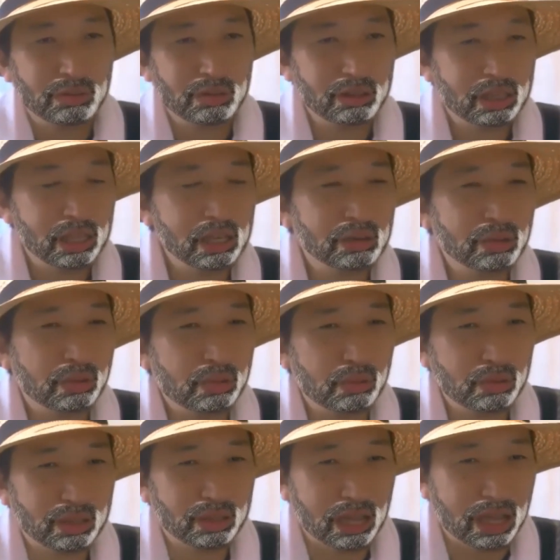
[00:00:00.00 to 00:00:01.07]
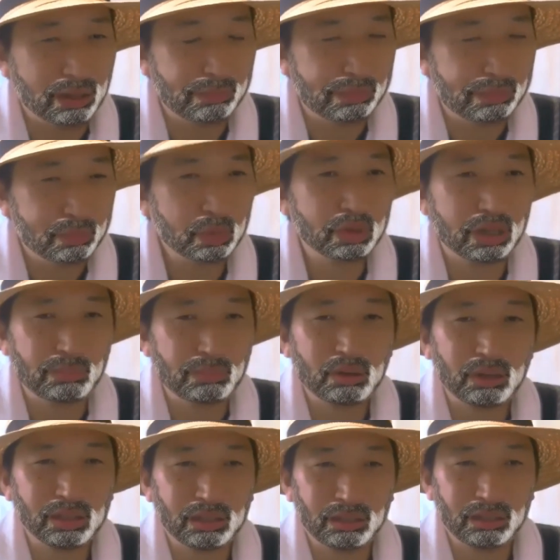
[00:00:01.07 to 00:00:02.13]
銀行口座持ってればよ
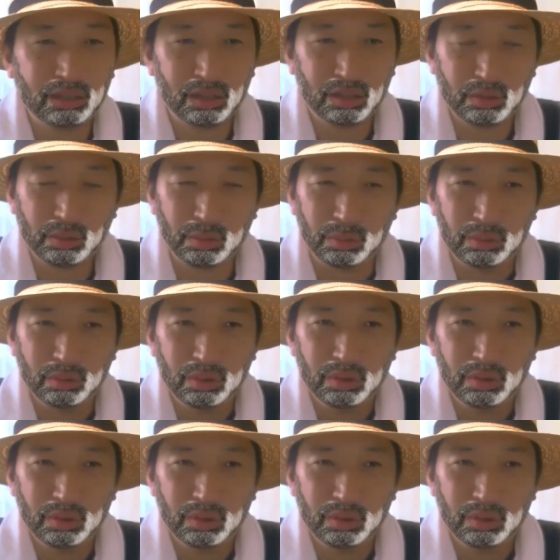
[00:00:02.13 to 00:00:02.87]
かったんだけどよ、